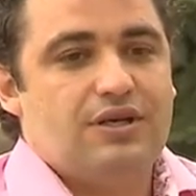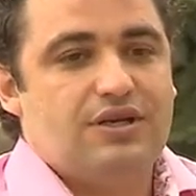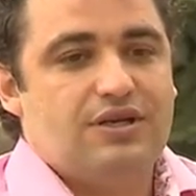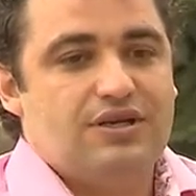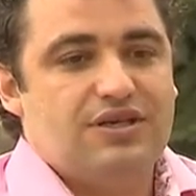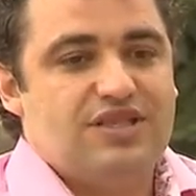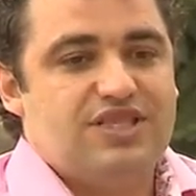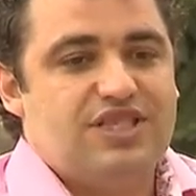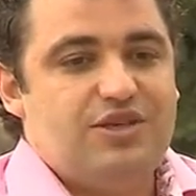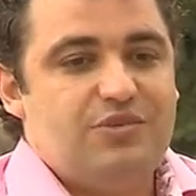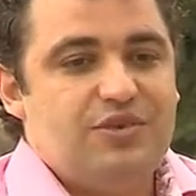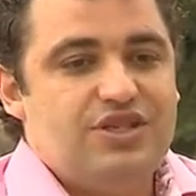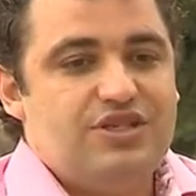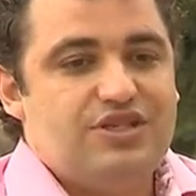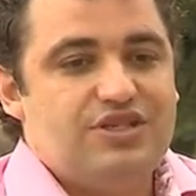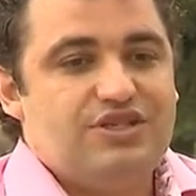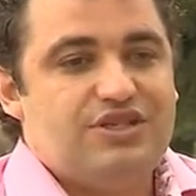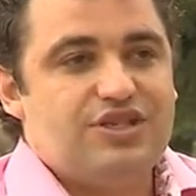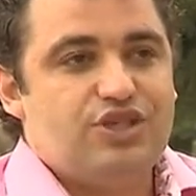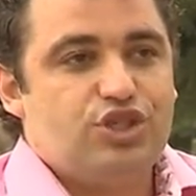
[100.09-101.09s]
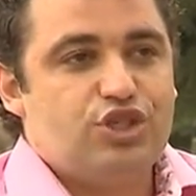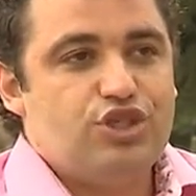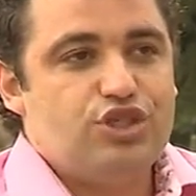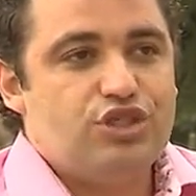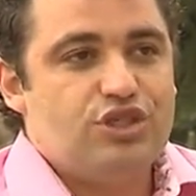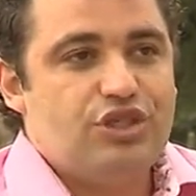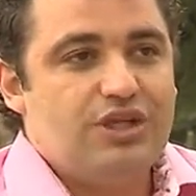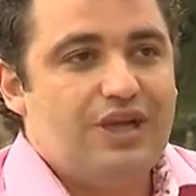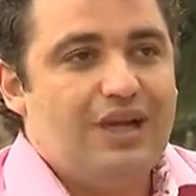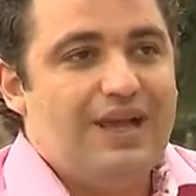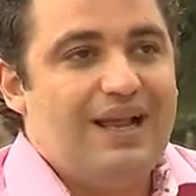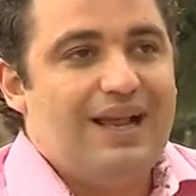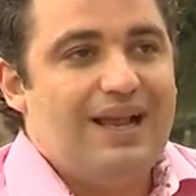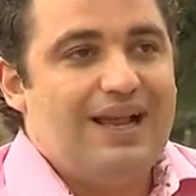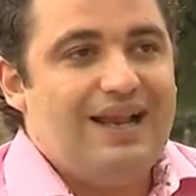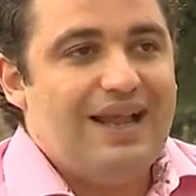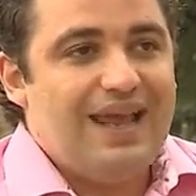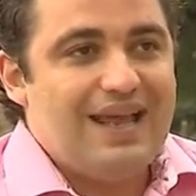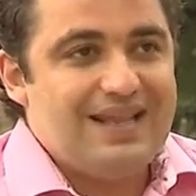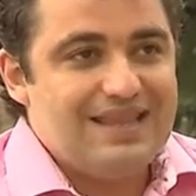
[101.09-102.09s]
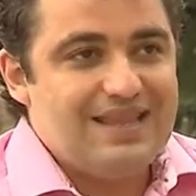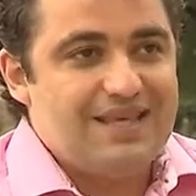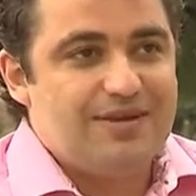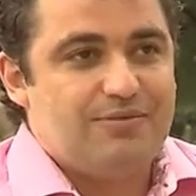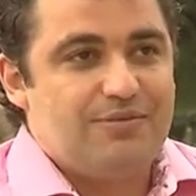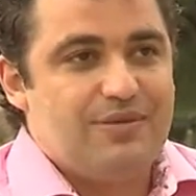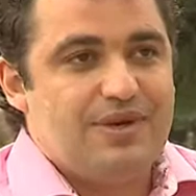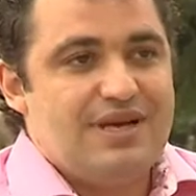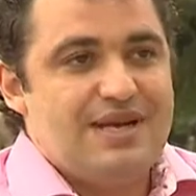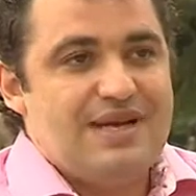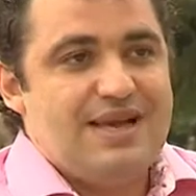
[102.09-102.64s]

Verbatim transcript: э, 76-летним